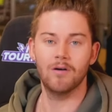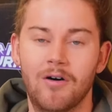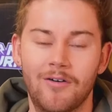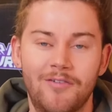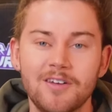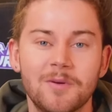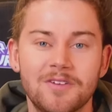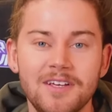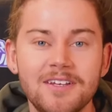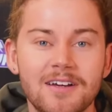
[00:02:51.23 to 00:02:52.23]
Oh, was
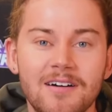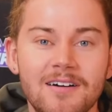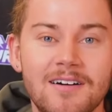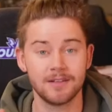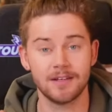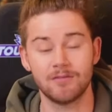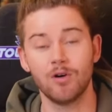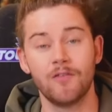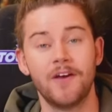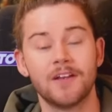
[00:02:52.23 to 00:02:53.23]
passiert hier?
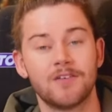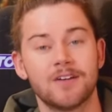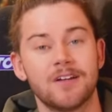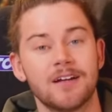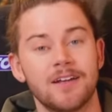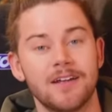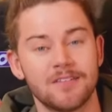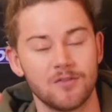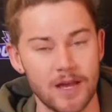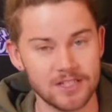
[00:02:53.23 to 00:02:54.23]
Dazu auch fettes, fettes Dank an die
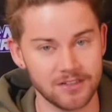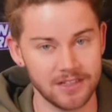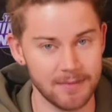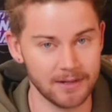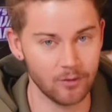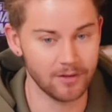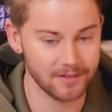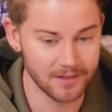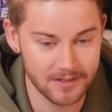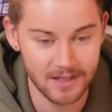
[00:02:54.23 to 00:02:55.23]
ganzen Reactions, die gemacht worden
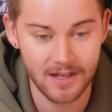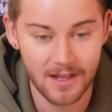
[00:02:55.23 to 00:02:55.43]
sind.